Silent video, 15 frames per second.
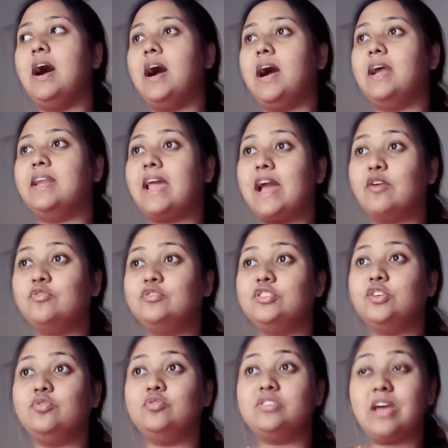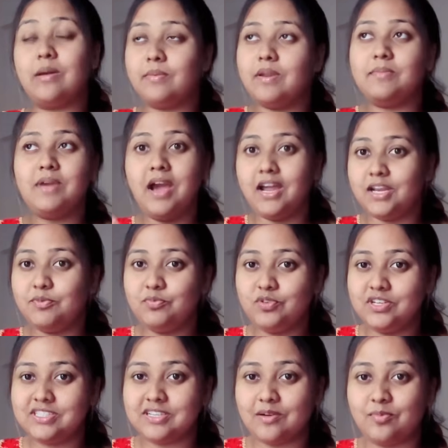আর এখন যেহেতু সামনে আমি
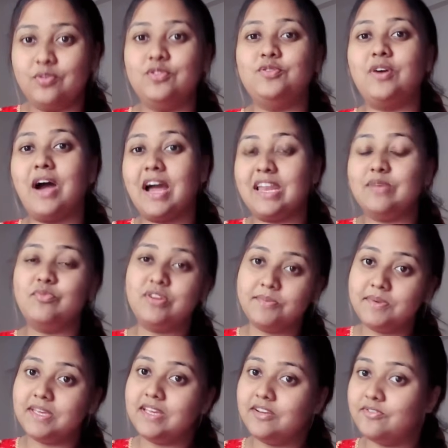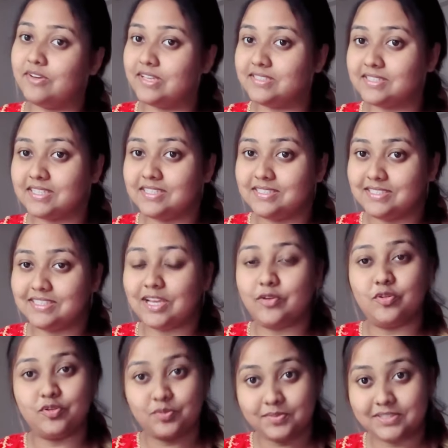হানিমুনে যাব তো হানিমুনে আমি কী কী ড্রেস কিনছি
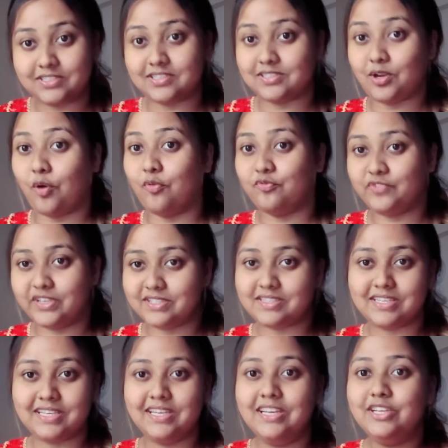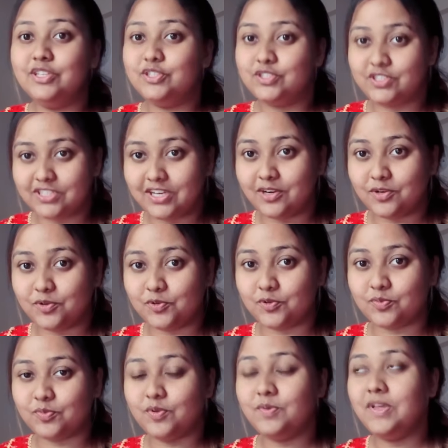সেগুলো তোমাদের সাথে অবভিয়াসলি শেয়ার
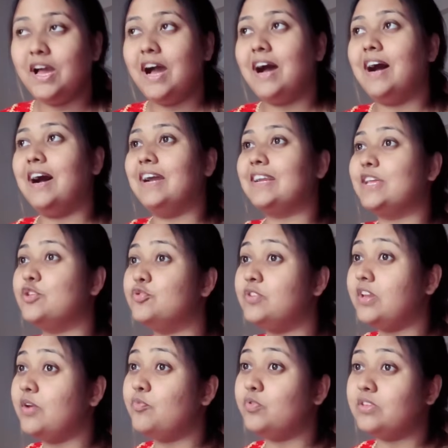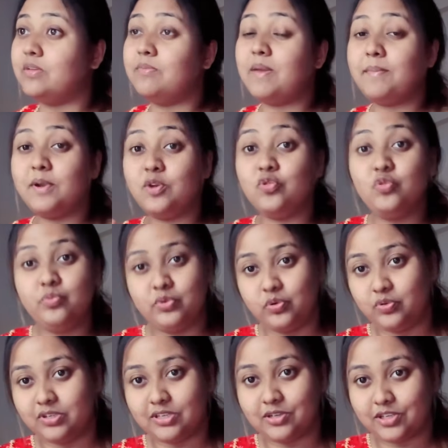করব আর কিছুদিনের মধ্যে আমি আমার রুম
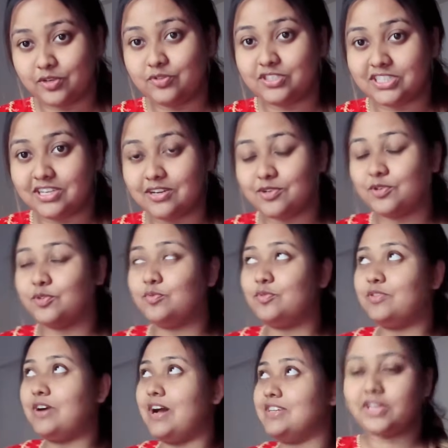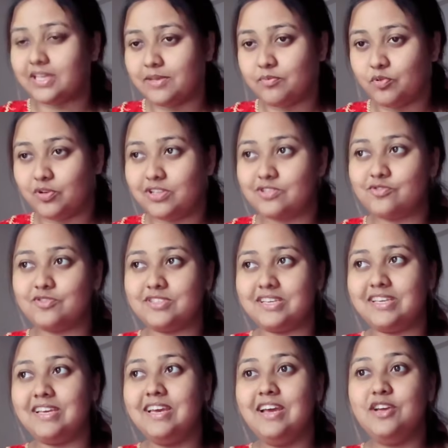ট্যুরটাকেও শেয়ার করবো আমি কি বলেছো যে
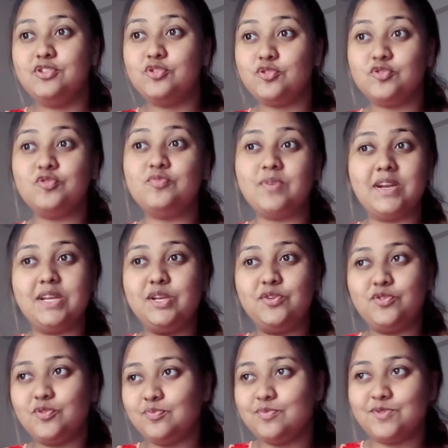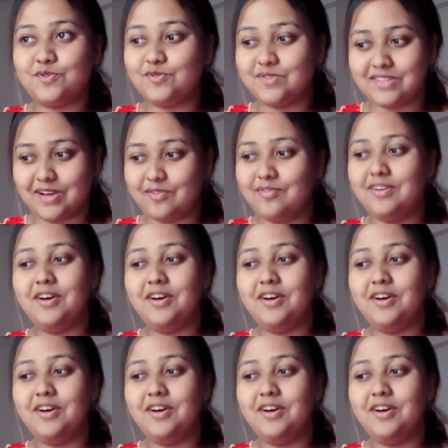শ্বশুরবাড়ির রুম ট্যুর দাও